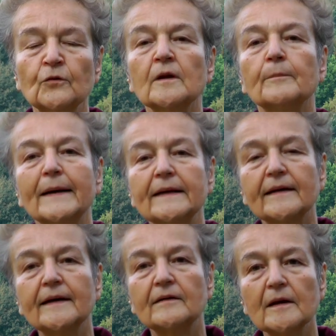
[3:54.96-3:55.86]
Nun, bei
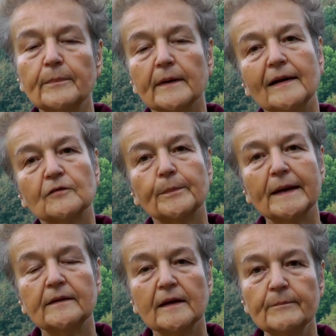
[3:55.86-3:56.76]
TTIP, also
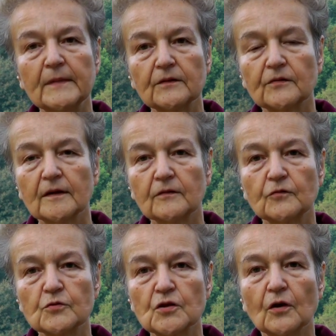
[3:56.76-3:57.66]
bei dem, das jetzt
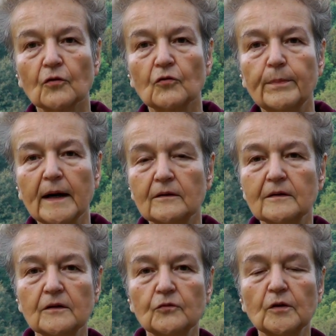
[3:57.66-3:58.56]
zwischen Europa
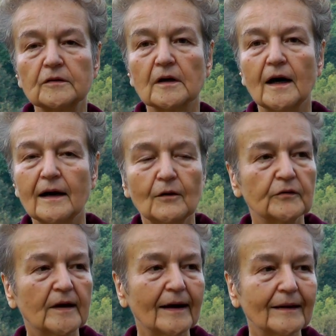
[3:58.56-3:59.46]
und den USA
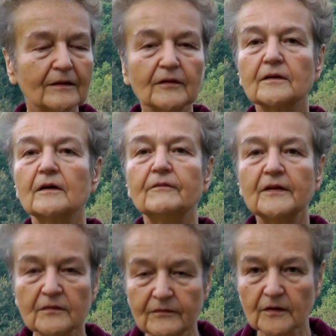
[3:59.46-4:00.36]
ausgehandelt wird,
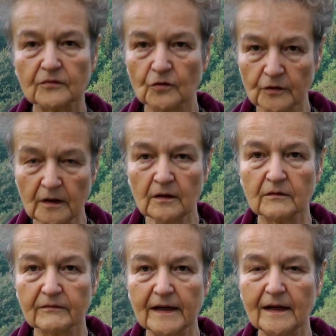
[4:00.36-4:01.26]
wissen wir es noch
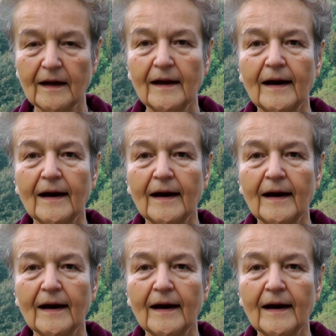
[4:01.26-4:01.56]
nicht, weil